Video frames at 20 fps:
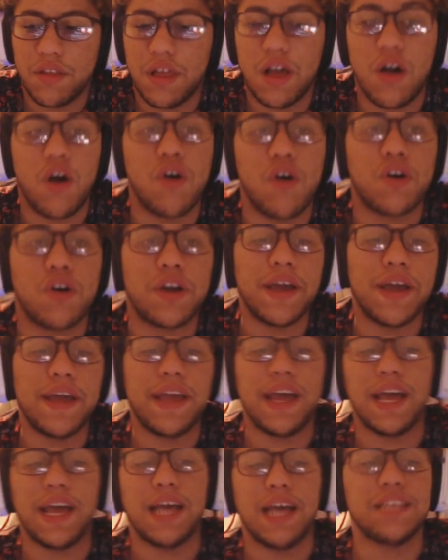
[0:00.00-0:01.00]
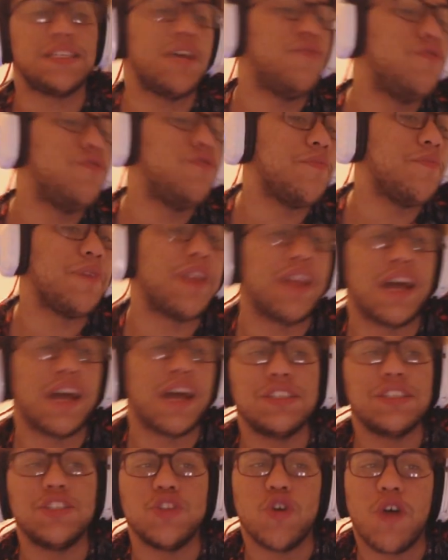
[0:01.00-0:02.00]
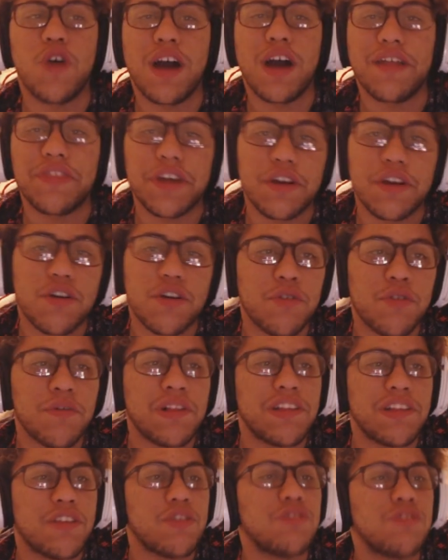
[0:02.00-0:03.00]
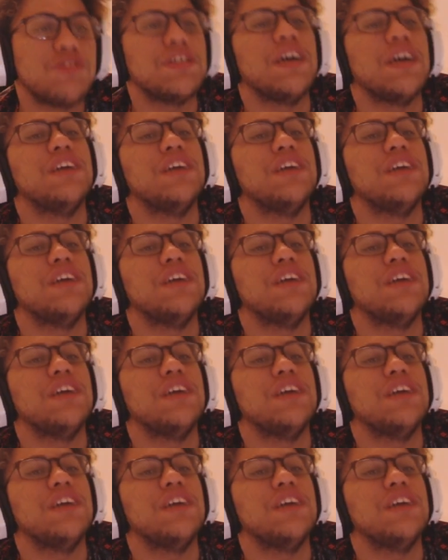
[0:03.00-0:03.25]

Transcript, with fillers: Ok, esa fue mi reacción a Terco 92.